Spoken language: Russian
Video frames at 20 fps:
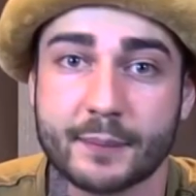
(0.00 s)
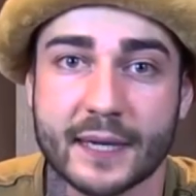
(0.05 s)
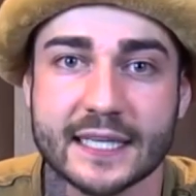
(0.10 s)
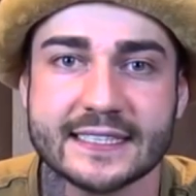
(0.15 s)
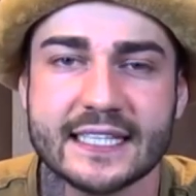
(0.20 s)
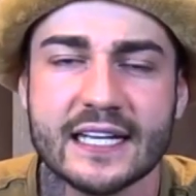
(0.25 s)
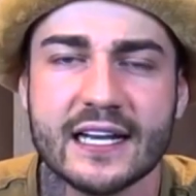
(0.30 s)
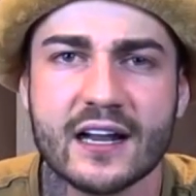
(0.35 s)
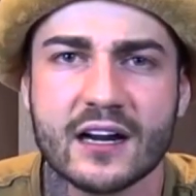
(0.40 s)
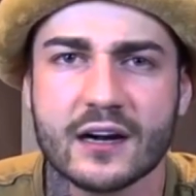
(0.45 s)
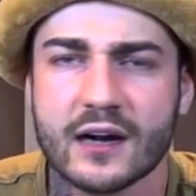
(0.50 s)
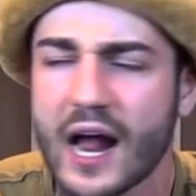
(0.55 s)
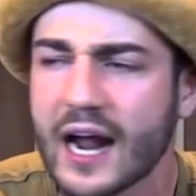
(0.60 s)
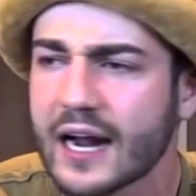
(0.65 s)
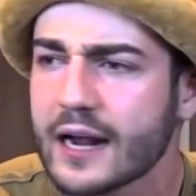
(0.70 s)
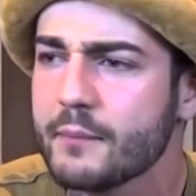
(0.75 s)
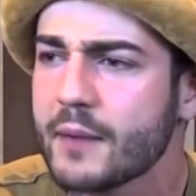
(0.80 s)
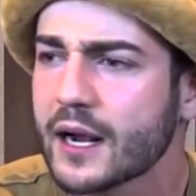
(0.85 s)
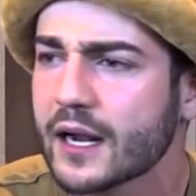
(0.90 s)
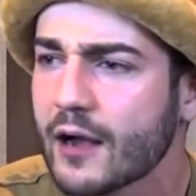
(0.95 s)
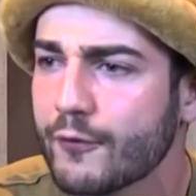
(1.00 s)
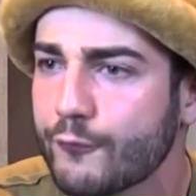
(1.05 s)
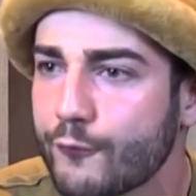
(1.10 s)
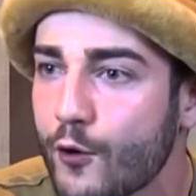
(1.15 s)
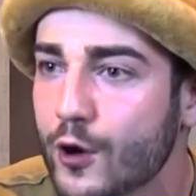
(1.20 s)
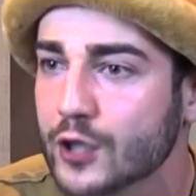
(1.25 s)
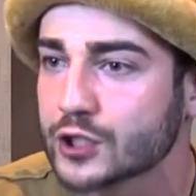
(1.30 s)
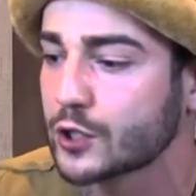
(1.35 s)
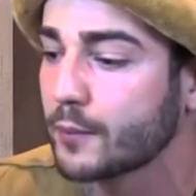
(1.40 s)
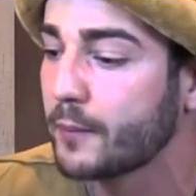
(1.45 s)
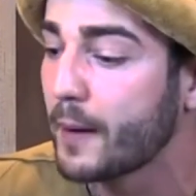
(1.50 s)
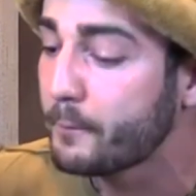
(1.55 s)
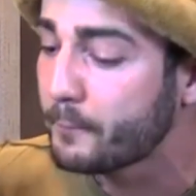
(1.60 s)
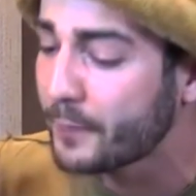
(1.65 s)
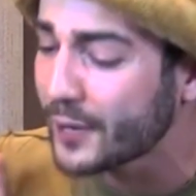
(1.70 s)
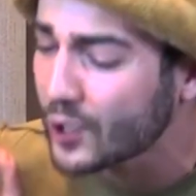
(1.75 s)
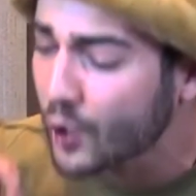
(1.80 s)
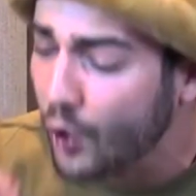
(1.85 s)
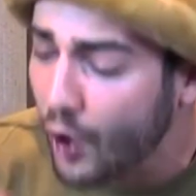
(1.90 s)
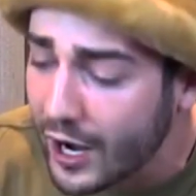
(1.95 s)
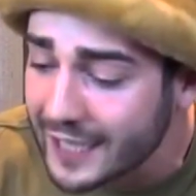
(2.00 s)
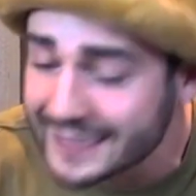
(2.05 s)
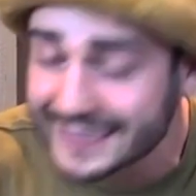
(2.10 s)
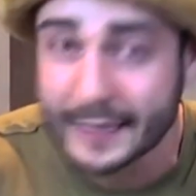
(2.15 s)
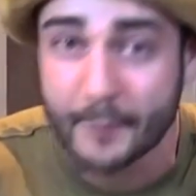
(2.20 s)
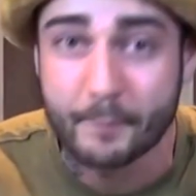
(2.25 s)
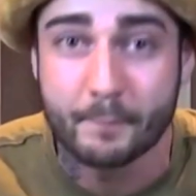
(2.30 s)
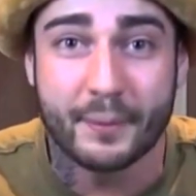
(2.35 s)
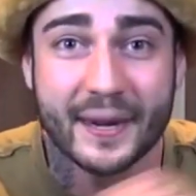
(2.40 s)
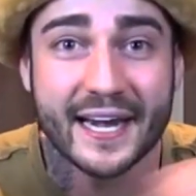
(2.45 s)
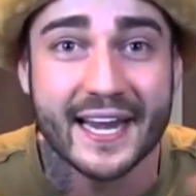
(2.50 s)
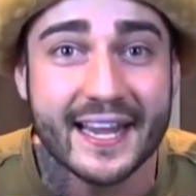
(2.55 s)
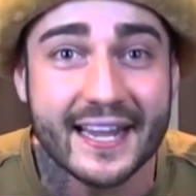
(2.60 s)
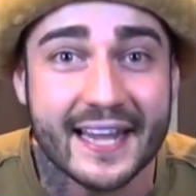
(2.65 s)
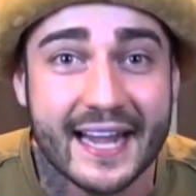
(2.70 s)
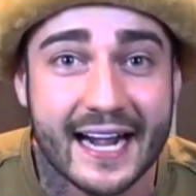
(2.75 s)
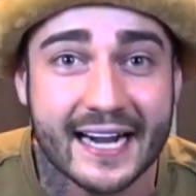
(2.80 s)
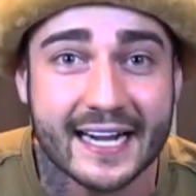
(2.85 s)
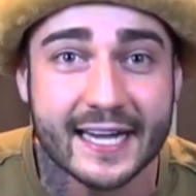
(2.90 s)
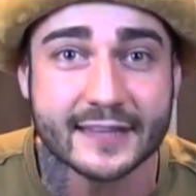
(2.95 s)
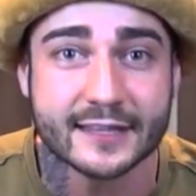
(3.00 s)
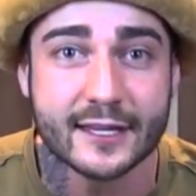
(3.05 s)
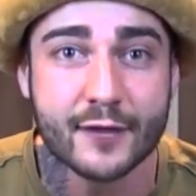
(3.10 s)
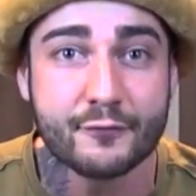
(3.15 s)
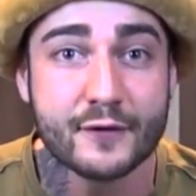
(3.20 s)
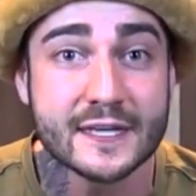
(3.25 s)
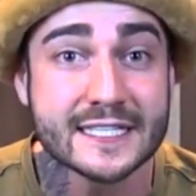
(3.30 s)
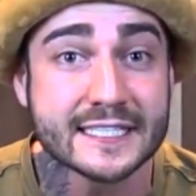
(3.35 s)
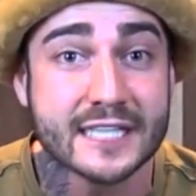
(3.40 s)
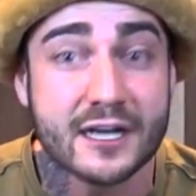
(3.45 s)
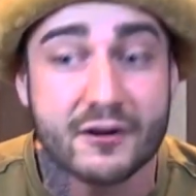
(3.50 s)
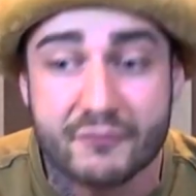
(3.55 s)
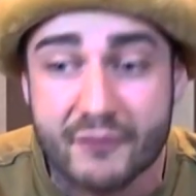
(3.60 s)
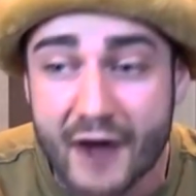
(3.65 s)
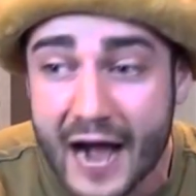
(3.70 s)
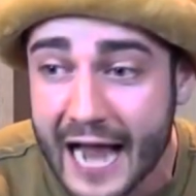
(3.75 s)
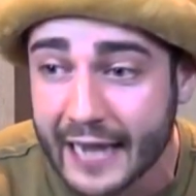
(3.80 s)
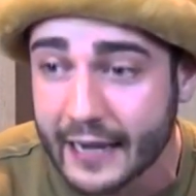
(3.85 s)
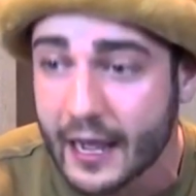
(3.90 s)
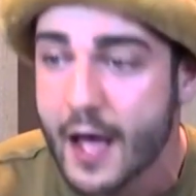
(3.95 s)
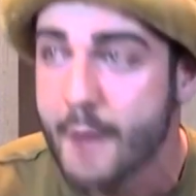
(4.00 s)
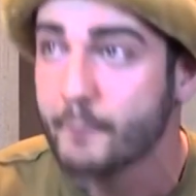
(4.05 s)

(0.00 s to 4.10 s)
Запросили Рака Макафо, чтобы просто приехать на фестиваль!